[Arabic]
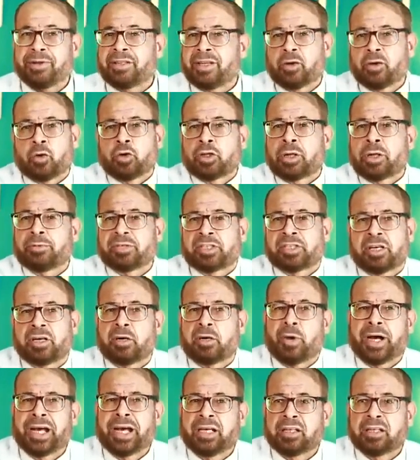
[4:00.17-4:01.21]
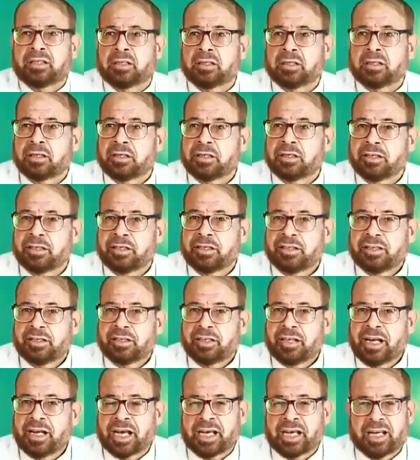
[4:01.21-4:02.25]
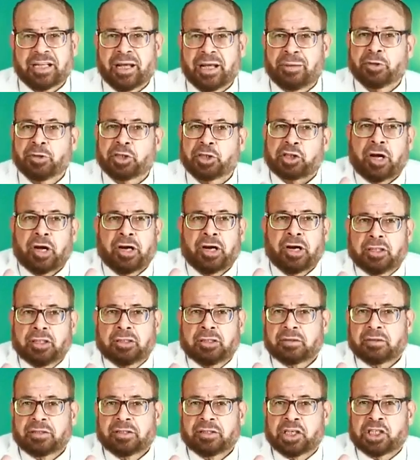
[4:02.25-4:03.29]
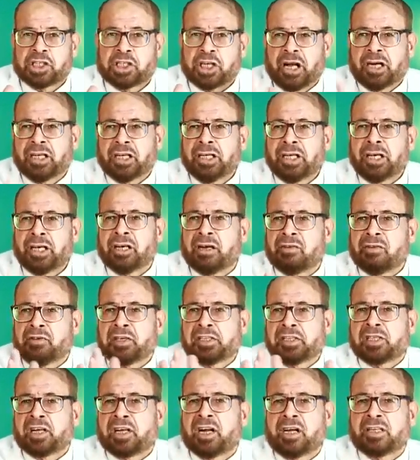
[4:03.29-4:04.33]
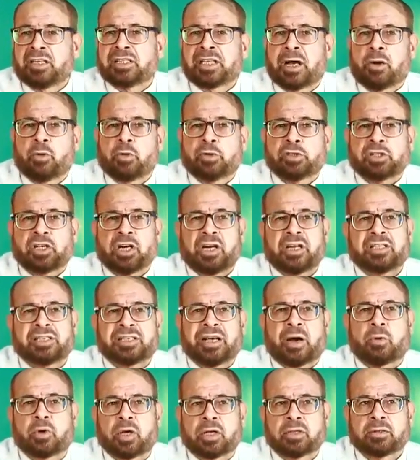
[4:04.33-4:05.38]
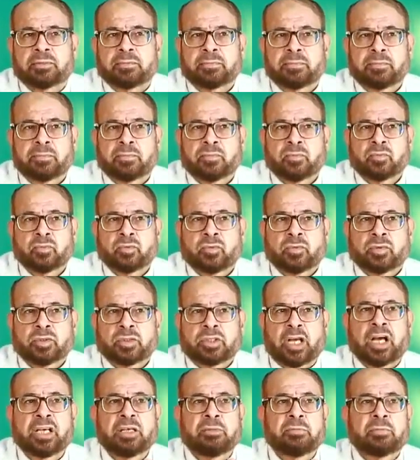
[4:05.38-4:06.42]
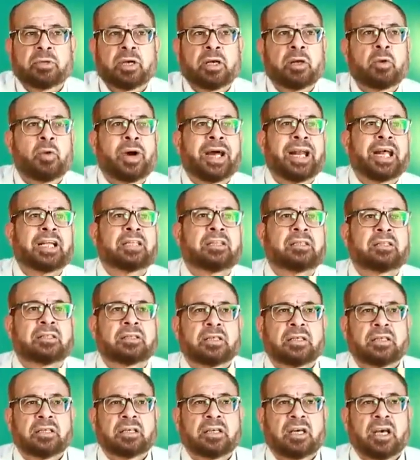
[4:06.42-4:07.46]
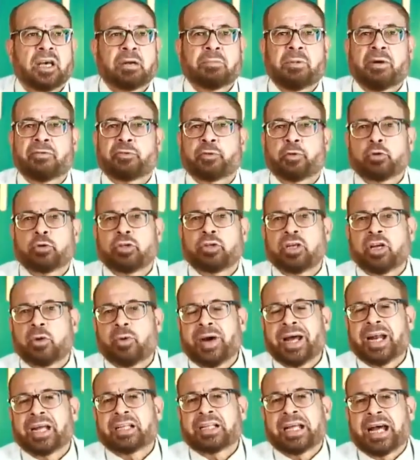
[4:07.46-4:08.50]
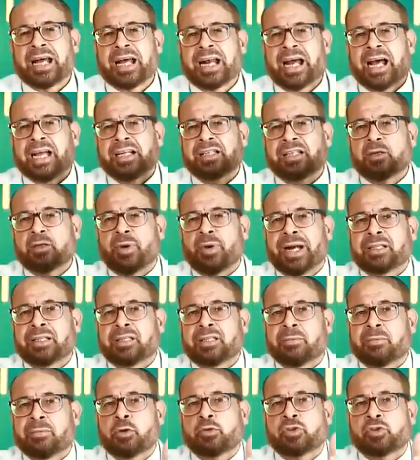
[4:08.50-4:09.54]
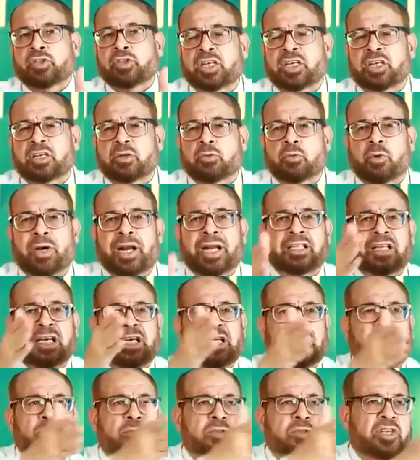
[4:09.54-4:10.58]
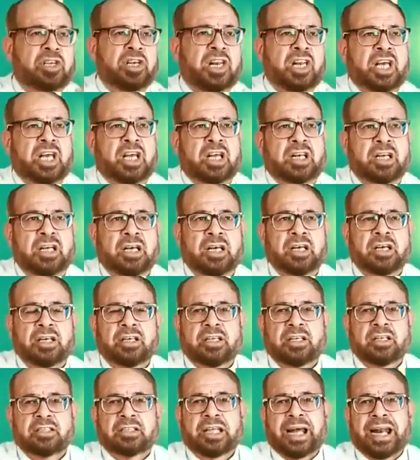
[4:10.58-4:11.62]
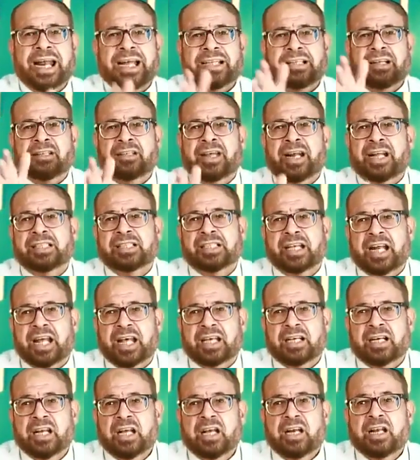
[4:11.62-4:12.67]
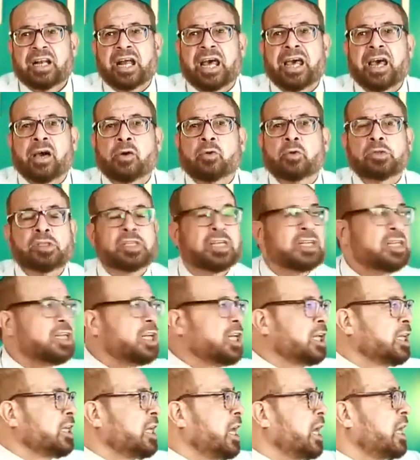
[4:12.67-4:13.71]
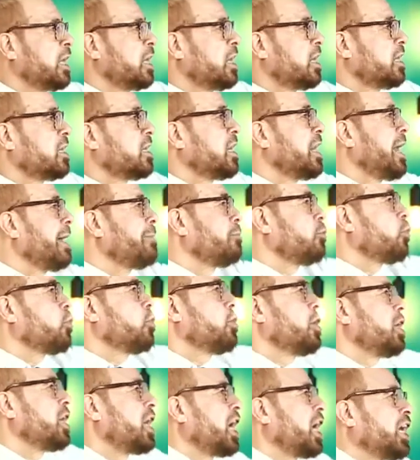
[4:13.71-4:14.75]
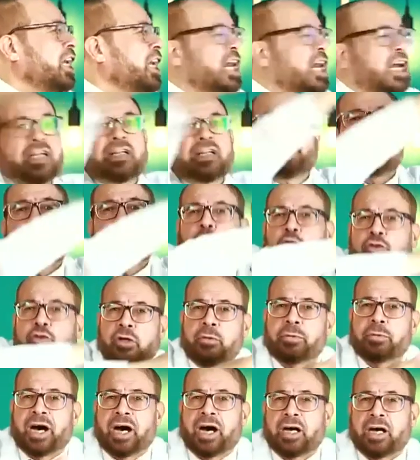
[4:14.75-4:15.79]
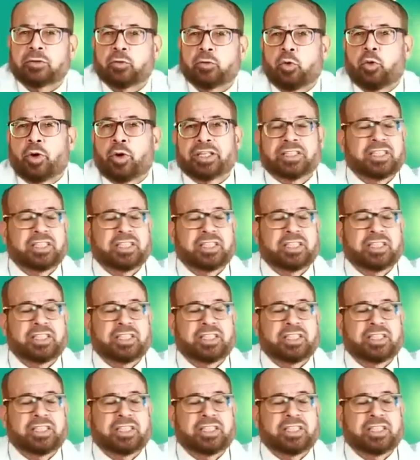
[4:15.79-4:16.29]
بيديك اوضه بسرير واحد لكن ده مش شرعي الشرعي ان في سرير للزوج وسرير للزوجه طيب الولد المفروض ان الولد انا عندي ولد يبقى له سرير ولدين سريرين ثلاثة ثلاث سراير لا يجوز ان احنا ننام كلنا عيلة كده في حضن بعض والواد